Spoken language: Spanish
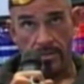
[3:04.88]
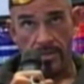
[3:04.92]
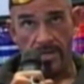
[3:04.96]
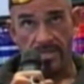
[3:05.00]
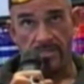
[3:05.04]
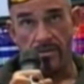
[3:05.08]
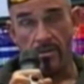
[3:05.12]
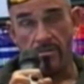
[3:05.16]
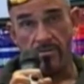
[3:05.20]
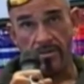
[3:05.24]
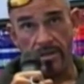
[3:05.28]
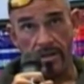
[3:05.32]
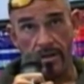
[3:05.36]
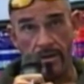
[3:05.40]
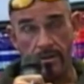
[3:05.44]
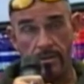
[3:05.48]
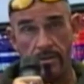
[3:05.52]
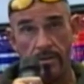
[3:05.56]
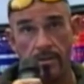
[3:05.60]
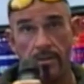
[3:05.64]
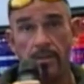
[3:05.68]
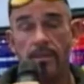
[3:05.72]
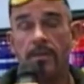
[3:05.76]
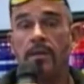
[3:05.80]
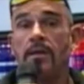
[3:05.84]
Es decir,
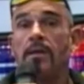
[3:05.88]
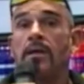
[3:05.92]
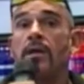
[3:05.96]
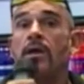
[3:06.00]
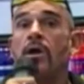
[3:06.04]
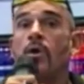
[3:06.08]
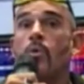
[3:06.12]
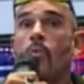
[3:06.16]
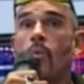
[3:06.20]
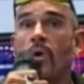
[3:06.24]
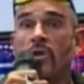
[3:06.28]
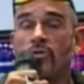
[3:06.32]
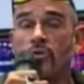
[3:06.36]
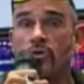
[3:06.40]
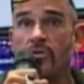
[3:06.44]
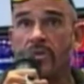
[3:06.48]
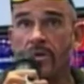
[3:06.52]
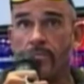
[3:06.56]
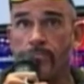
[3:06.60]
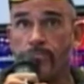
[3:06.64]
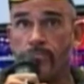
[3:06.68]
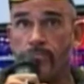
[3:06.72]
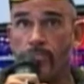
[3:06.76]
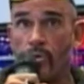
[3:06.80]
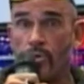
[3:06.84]
cuánto
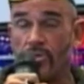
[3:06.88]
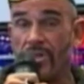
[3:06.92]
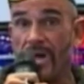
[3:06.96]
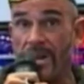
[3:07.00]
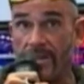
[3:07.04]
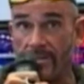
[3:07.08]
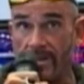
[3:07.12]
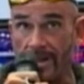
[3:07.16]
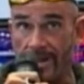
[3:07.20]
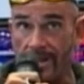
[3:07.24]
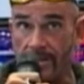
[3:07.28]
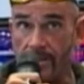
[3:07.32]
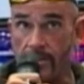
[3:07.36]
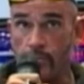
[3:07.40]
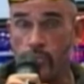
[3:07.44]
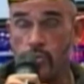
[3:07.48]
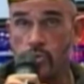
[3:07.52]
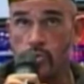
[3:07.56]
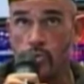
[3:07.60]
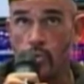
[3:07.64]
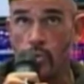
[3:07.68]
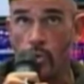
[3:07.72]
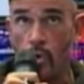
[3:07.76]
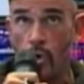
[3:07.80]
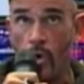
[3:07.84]
tiempo tarda cada
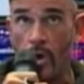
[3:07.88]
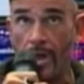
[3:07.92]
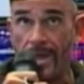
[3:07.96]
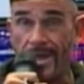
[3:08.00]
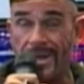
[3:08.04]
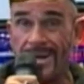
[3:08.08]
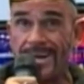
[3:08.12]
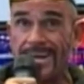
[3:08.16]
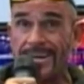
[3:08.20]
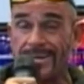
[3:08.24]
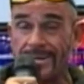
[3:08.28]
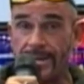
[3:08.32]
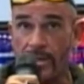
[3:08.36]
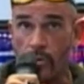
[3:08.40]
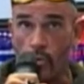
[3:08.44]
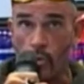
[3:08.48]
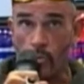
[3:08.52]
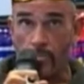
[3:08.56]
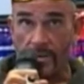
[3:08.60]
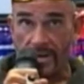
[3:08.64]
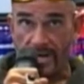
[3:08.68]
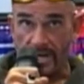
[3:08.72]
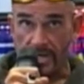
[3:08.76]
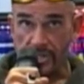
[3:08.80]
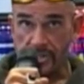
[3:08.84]
músculo en
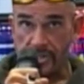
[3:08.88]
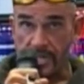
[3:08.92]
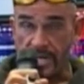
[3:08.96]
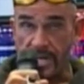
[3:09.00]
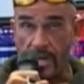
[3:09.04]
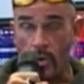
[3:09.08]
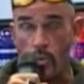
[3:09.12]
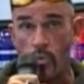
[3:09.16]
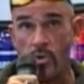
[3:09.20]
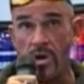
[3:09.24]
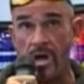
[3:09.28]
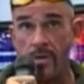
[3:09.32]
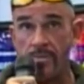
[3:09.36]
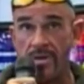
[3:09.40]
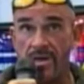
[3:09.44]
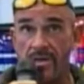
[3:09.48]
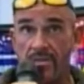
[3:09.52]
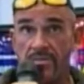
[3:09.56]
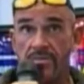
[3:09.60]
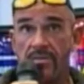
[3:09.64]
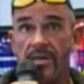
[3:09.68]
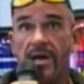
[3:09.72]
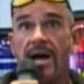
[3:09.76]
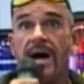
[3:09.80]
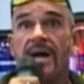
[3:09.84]
recuperarse una
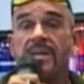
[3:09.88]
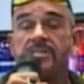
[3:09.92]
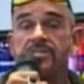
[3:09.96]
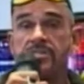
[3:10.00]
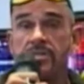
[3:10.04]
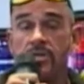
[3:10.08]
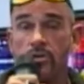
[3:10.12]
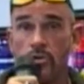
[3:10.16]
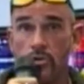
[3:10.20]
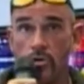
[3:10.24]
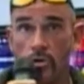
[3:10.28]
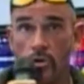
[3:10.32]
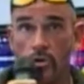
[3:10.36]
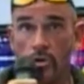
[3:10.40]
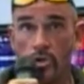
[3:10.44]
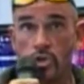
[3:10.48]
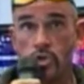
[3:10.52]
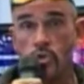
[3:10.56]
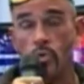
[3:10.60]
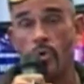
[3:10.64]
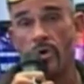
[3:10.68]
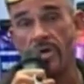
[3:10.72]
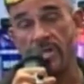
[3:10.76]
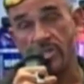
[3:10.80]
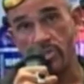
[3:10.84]
vez ha sido
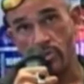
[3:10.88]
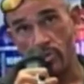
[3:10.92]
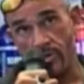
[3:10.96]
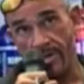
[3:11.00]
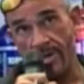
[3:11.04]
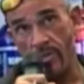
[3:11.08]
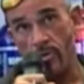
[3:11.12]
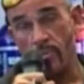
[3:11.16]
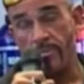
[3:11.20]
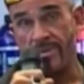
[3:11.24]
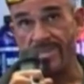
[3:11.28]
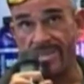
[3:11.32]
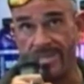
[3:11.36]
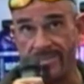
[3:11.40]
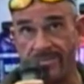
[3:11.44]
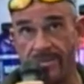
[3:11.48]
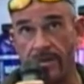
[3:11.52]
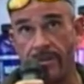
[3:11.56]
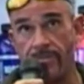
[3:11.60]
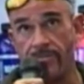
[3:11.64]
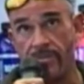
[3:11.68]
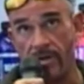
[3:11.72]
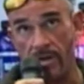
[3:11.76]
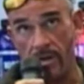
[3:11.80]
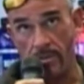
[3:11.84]
sugestionado mediante
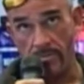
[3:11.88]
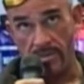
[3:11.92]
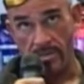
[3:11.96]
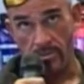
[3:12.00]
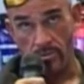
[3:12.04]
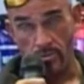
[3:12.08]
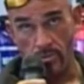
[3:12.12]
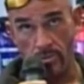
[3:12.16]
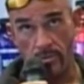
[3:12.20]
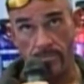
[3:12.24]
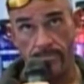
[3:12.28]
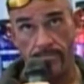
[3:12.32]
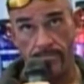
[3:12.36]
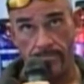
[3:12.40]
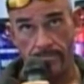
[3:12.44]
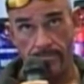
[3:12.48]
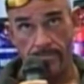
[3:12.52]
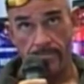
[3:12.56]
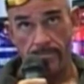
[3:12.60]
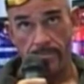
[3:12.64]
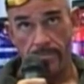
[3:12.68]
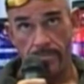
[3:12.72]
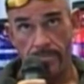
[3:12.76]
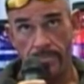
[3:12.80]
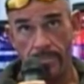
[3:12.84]
el entrenamiento.
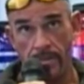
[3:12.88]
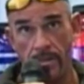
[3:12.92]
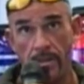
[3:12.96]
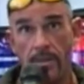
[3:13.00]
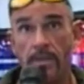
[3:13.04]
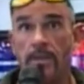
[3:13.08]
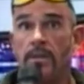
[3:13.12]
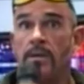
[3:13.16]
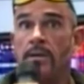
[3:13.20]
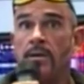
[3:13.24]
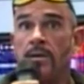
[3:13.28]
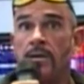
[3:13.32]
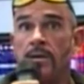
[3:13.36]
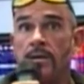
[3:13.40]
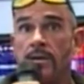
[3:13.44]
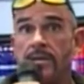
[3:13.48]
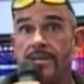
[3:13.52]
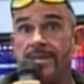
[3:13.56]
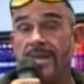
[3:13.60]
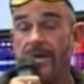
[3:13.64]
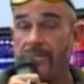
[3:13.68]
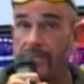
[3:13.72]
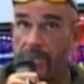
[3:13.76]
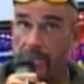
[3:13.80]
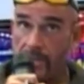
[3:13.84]

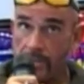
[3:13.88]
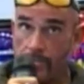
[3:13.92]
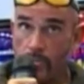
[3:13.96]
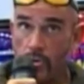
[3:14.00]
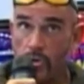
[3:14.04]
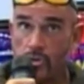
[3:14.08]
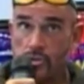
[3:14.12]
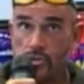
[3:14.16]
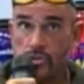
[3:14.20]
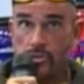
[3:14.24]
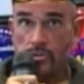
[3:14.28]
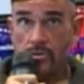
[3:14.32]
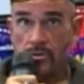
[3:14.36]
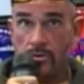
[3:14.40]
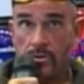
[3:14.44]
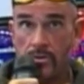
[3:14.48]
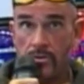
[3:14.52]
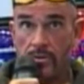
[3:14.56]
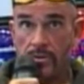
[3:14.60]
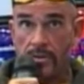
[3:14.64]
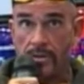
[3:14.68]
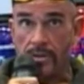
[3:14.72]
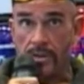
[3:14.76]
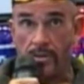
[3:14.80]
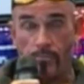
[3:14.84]
Ya dijimos
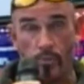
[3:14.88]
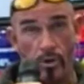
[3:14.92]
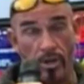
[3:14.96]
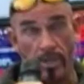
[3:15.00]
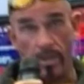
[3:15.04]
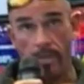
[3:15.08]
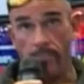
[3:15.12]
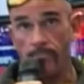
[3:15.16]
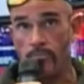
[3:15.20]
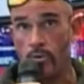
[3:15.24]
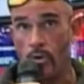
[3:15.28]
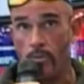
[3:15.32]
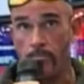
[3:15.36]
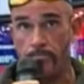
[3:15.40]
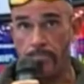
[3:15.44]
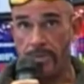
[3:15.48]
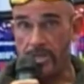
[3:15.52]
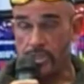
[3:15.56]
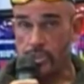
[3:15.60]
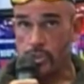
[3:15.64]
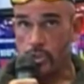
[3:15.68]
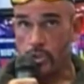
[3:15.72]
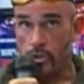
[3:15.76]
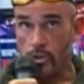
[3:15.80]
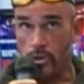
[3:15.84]
que, por ejemplo,
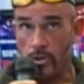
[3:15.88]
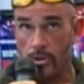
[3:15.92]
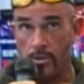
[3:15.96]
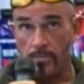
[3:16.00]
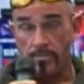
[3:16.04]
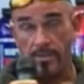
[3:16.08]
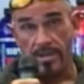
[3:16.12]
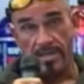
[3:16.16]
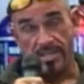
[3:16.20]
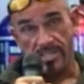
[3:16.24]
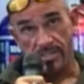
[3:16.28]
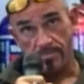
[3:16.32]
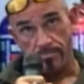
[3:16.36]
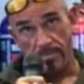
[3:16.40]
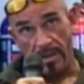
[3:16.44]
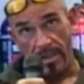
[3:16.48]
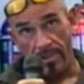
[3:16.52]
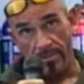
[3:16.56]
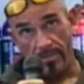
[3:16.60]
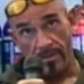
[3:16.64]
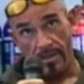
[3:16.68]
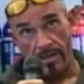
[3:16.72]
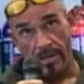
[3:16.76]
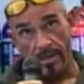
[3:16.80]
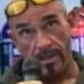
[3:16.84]
pecho,
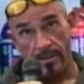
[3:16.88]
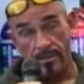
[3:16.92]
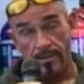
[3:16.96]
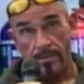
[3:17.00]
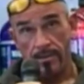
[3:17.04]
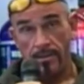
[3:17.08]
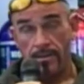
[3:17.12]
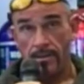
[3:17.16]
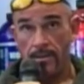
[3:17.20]
espalda,